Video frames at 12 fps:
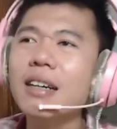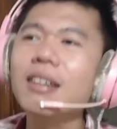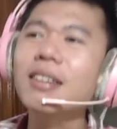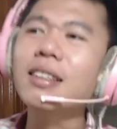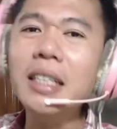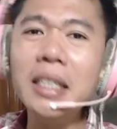
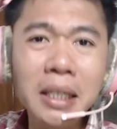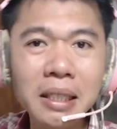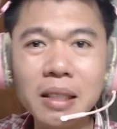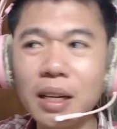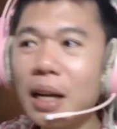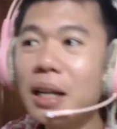ơi,
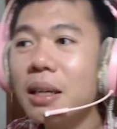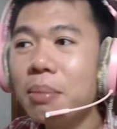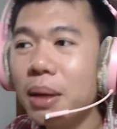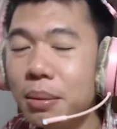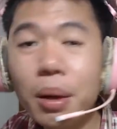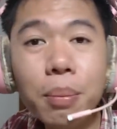lần này thì
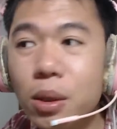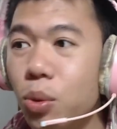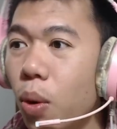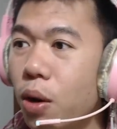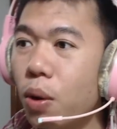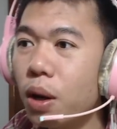mình đã bị
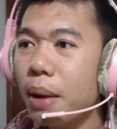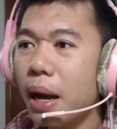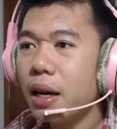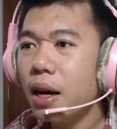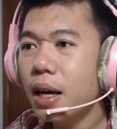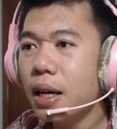thua rồi các
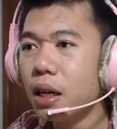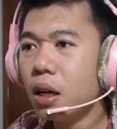bạn ơi.